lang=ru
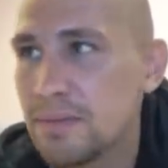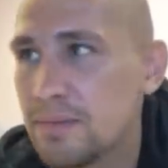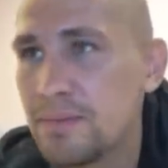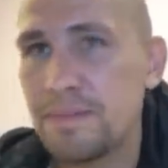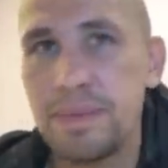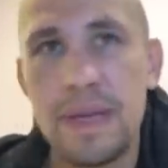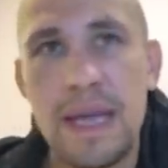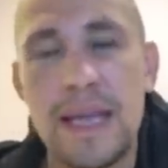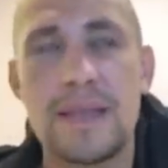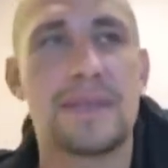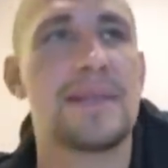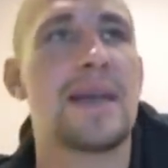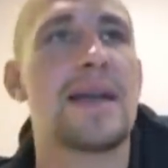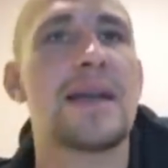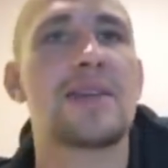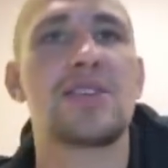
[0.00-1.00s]
я не
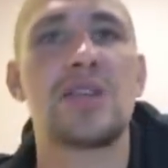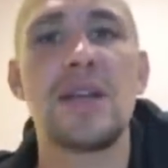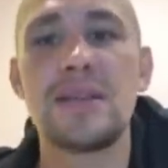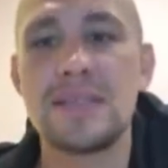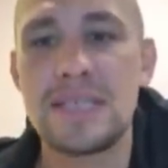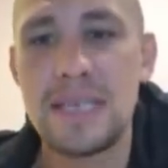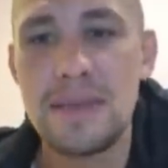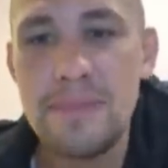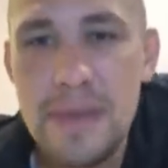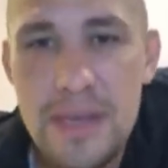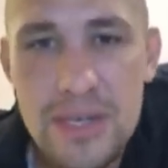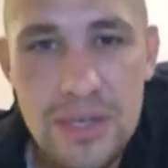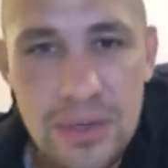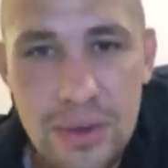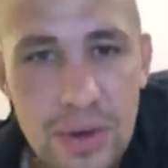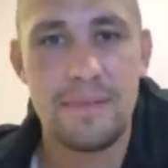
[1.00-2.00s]
знаю, как член семьи,
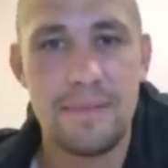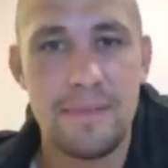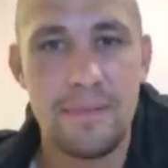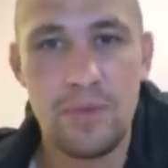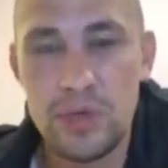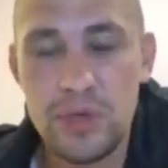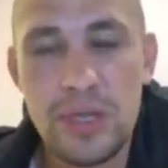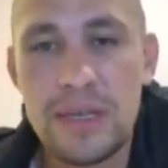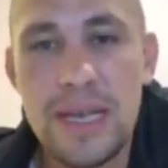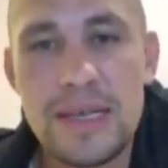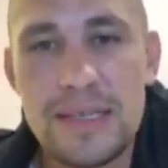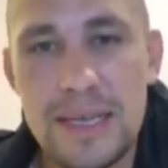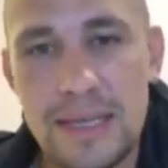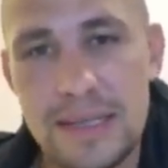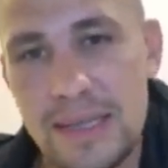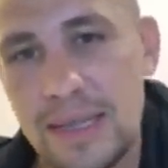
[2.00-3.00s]
что ли, можно так
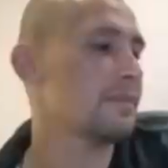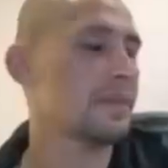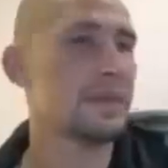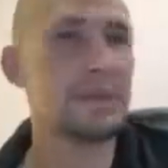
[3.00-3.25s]
сказать.